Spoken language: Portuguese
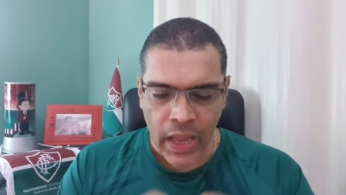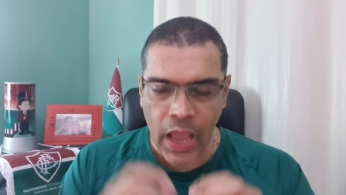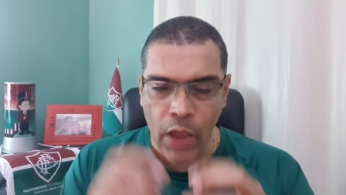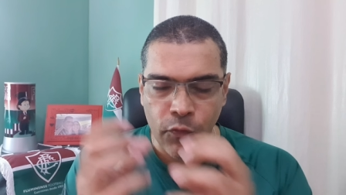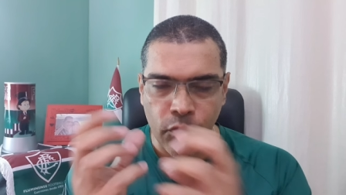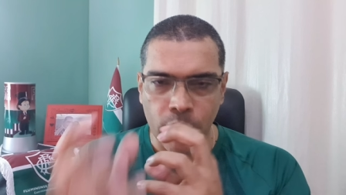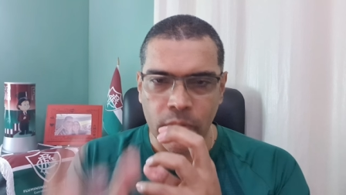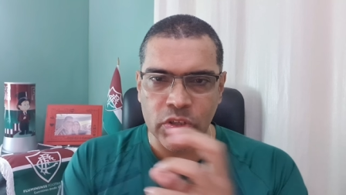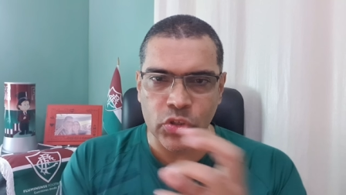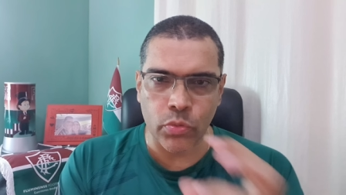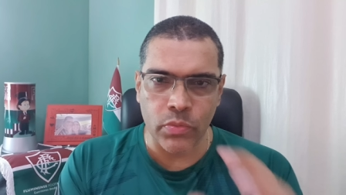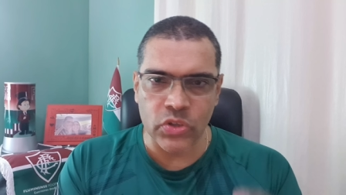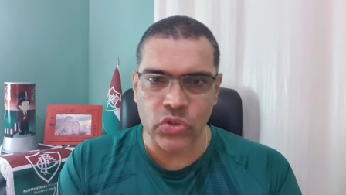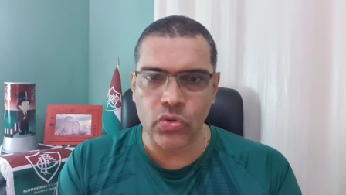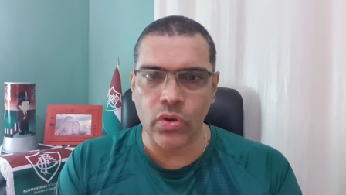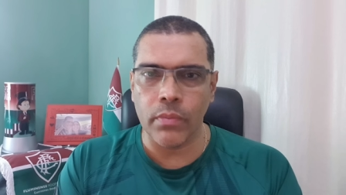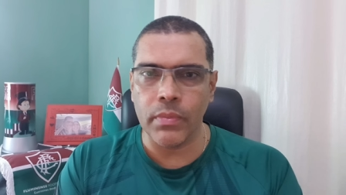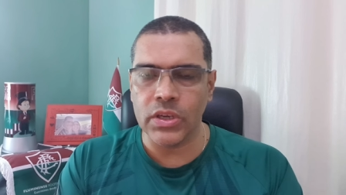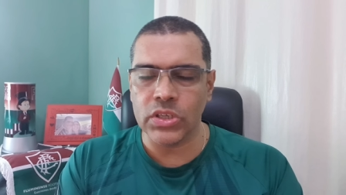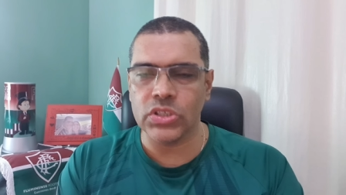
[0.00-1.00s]
Aí o Fluminense
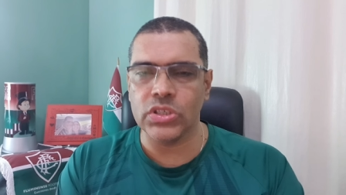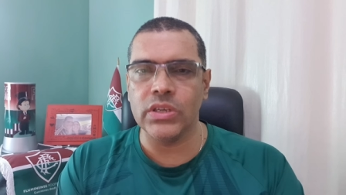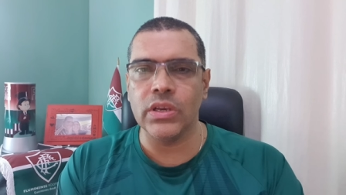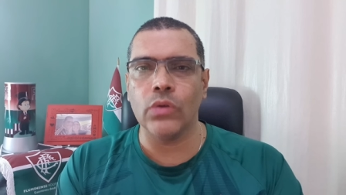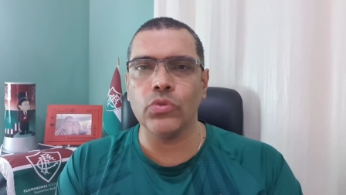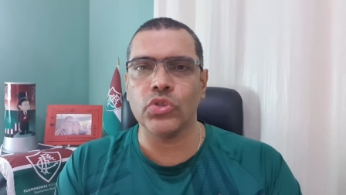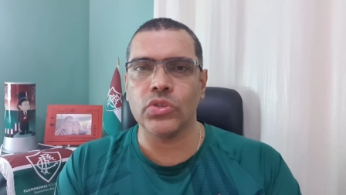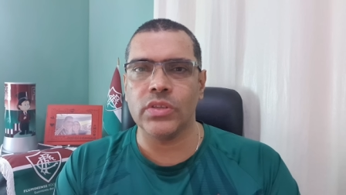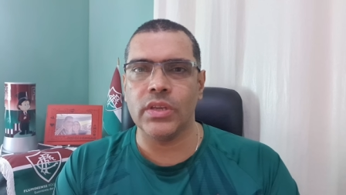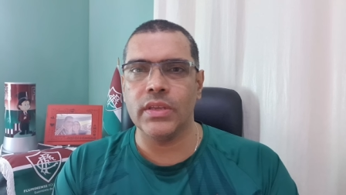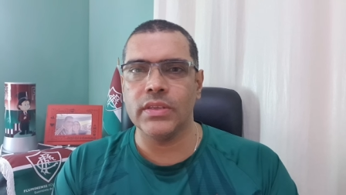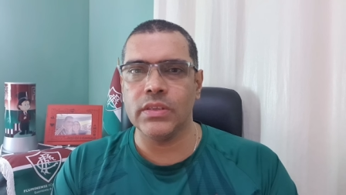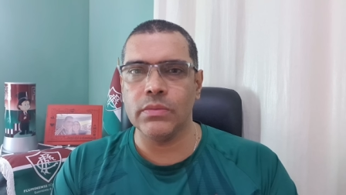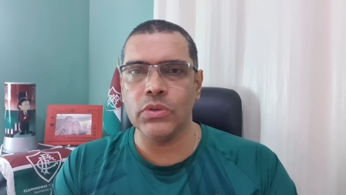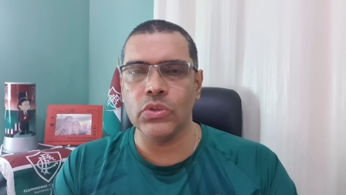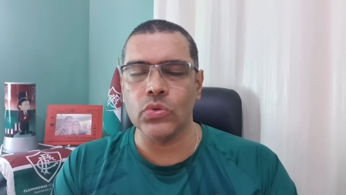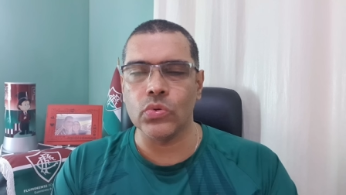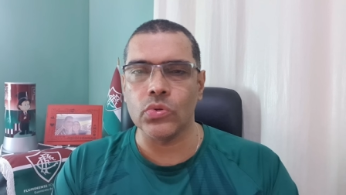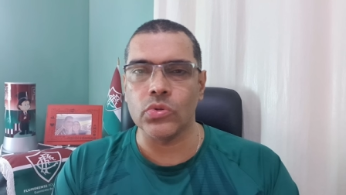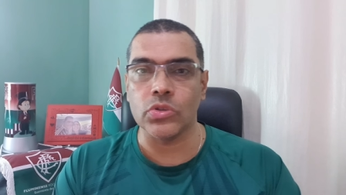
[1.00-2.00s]
começou a mexer aos
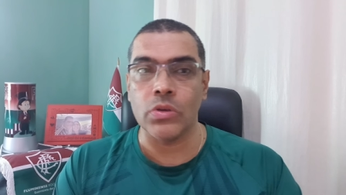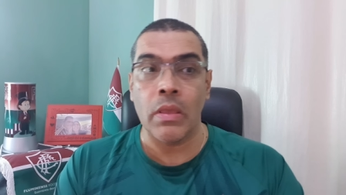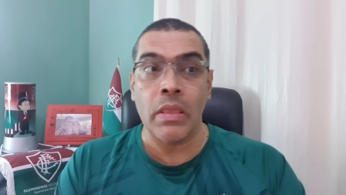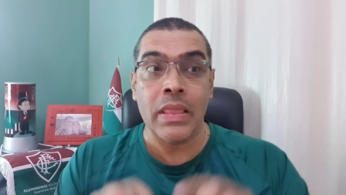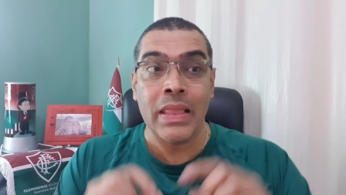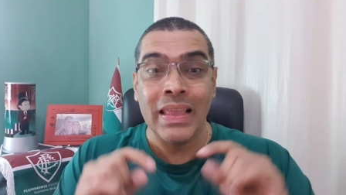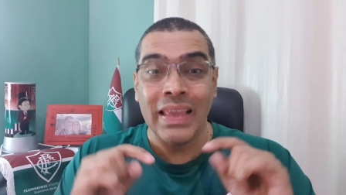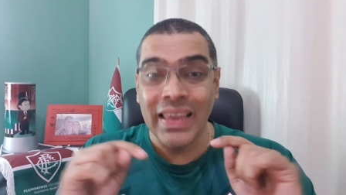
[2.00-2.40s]
13 minutos.